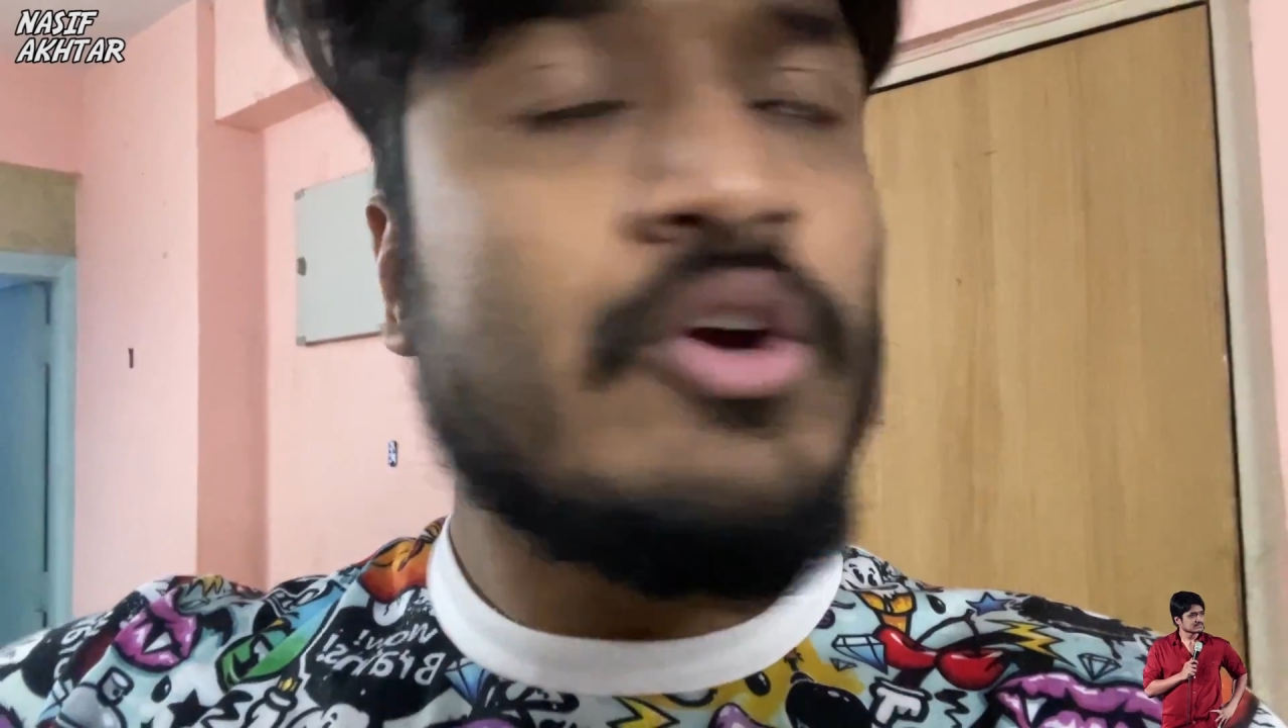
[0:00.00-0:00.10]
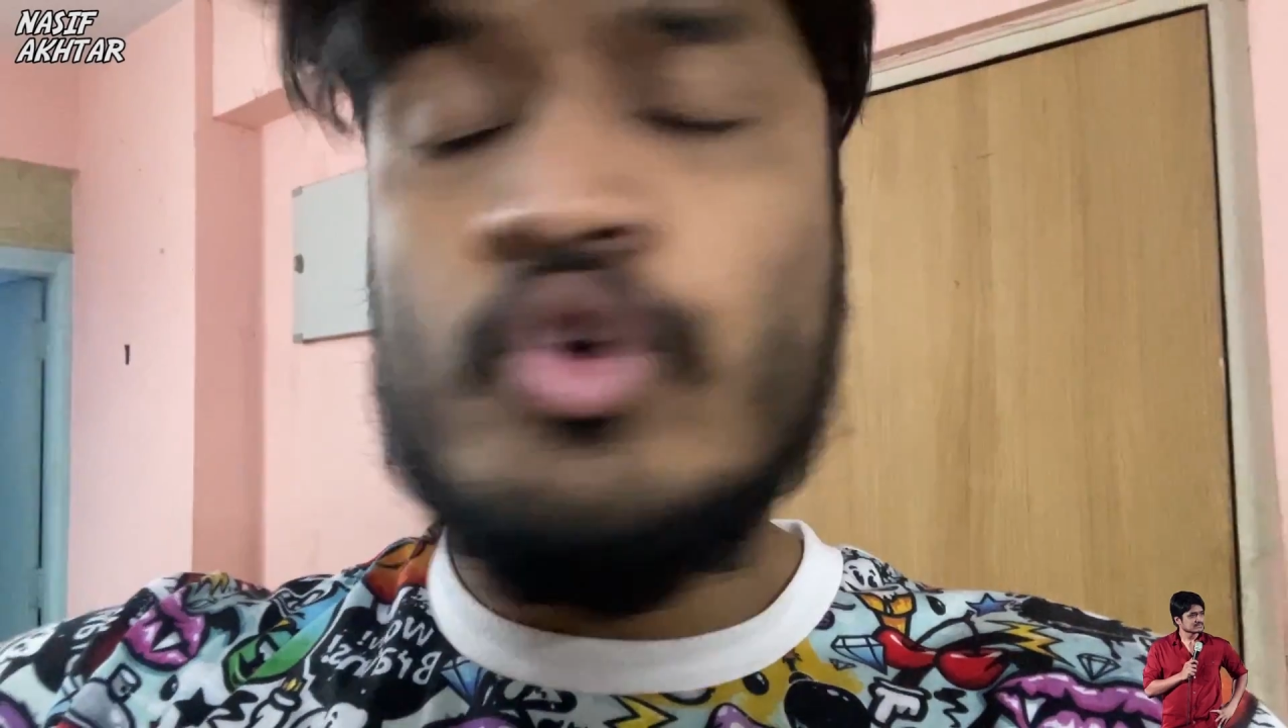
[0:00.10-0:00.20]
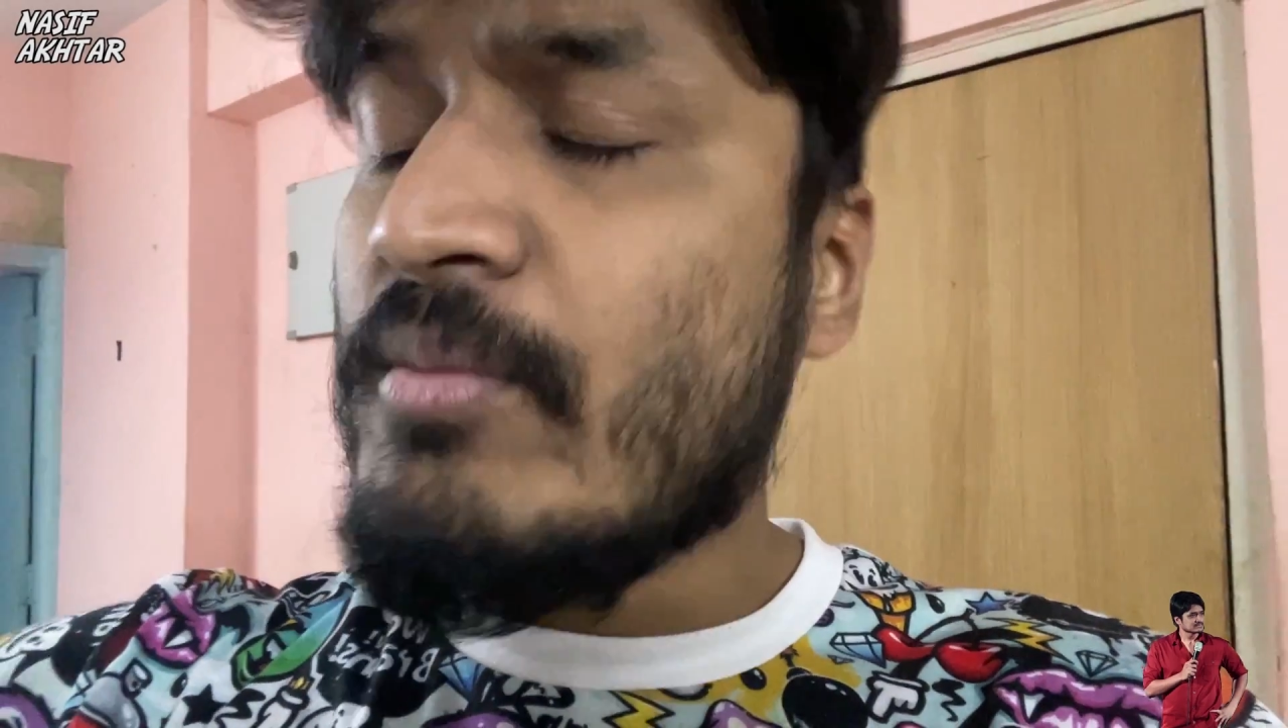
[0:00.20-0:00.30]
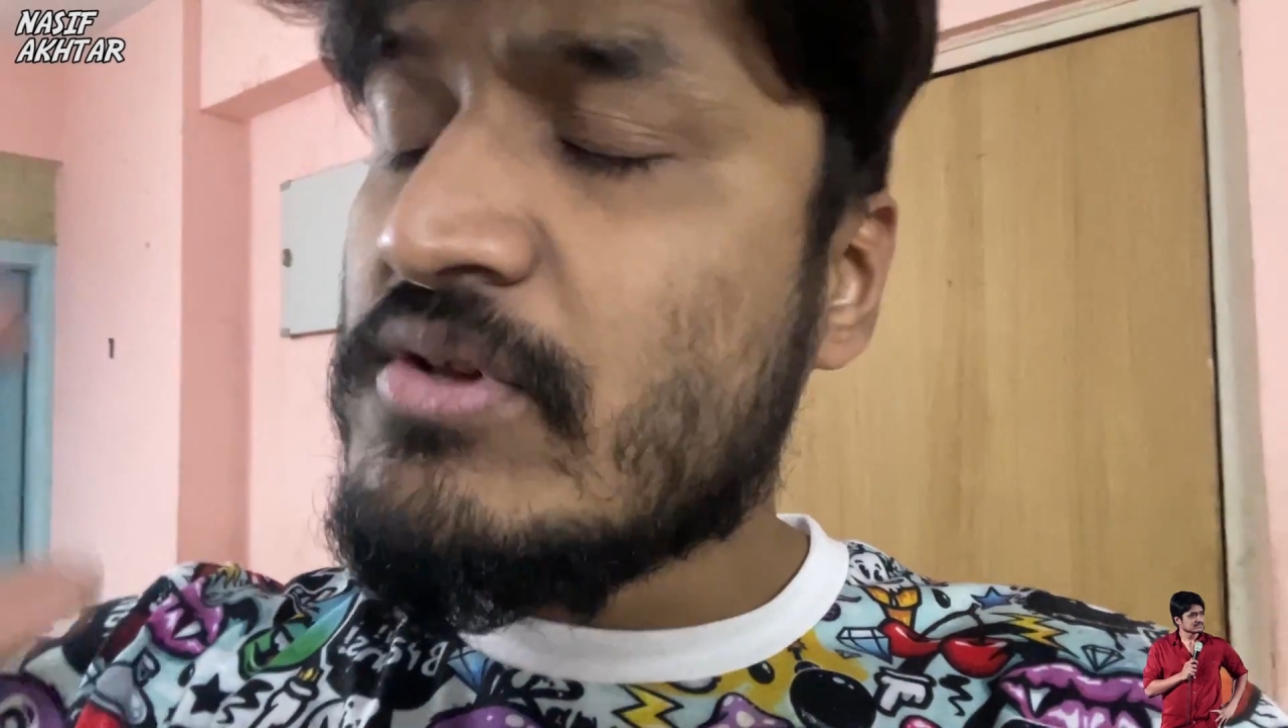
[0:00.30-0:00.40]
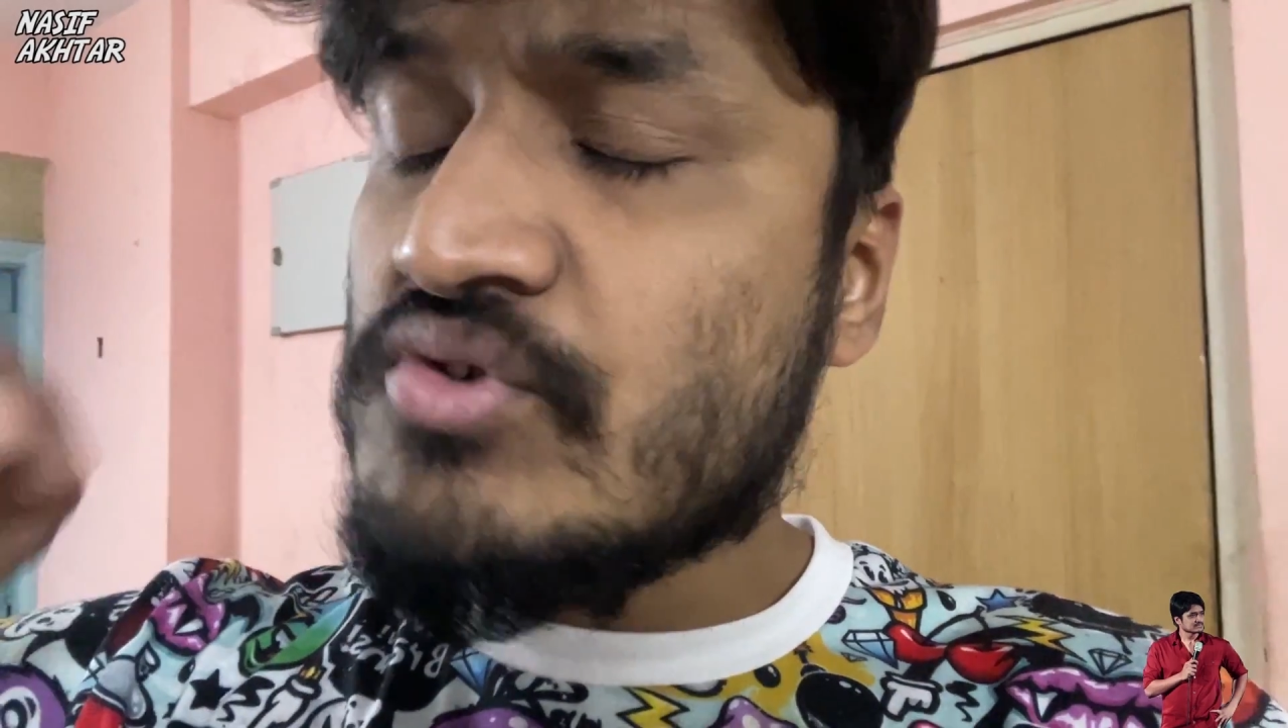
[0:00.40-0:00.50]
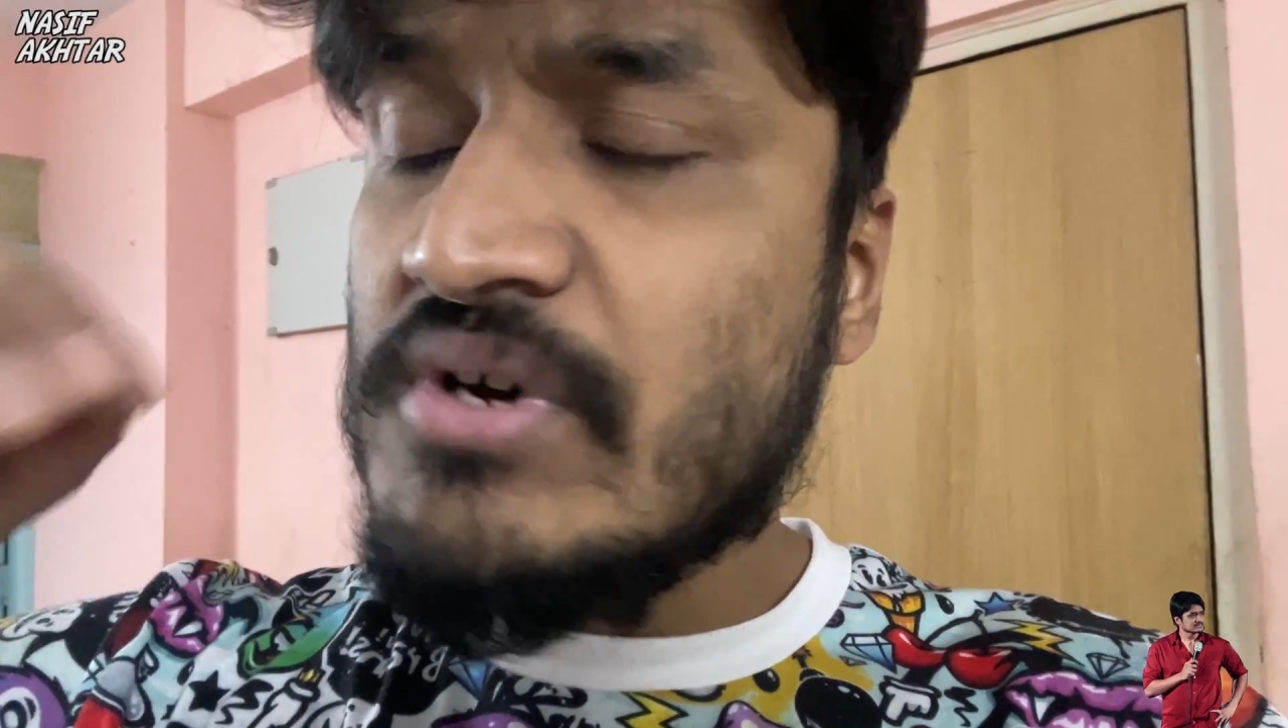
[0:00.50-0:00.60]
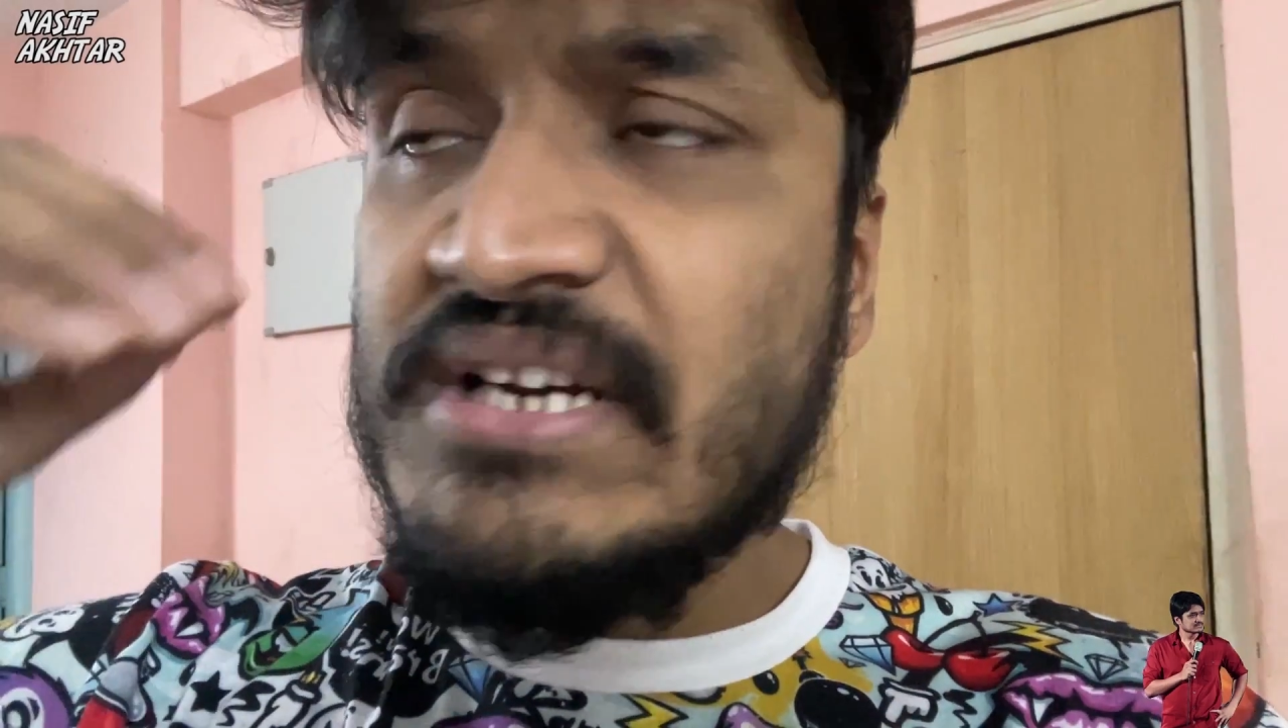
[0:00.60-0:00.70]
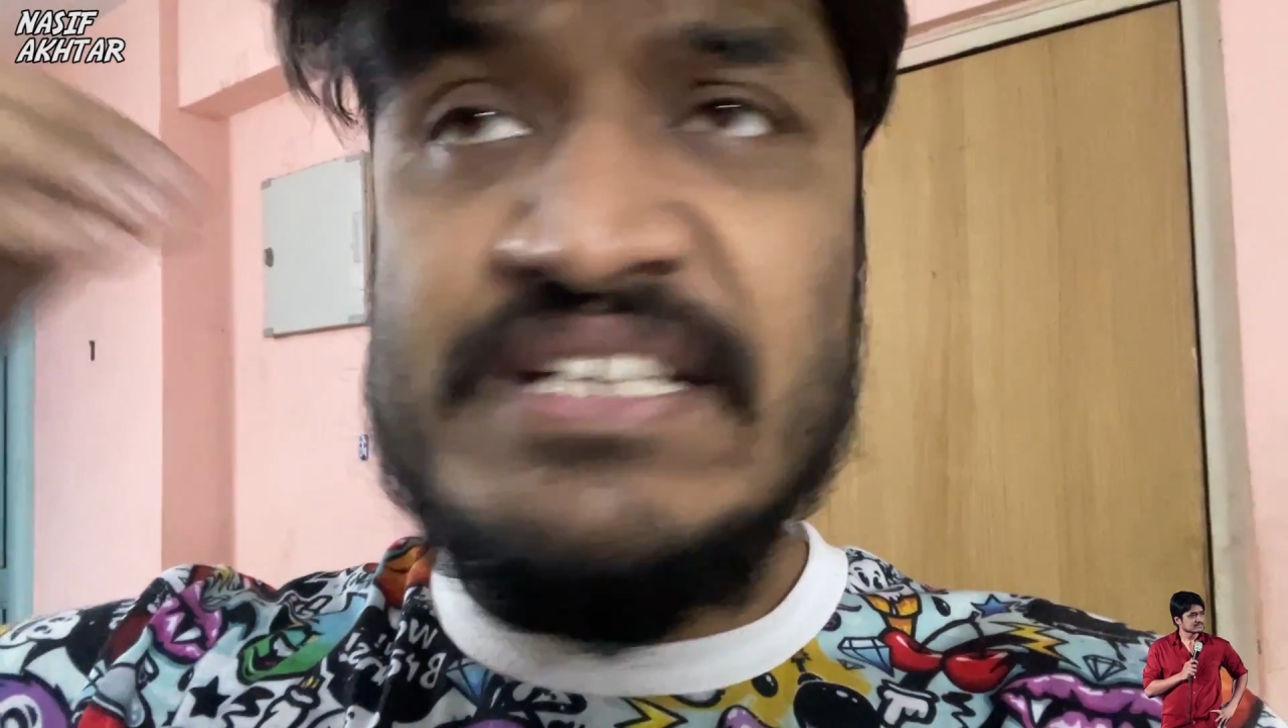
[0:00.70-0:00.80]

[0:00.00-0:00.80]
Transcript: ক্রোমা স্টোরে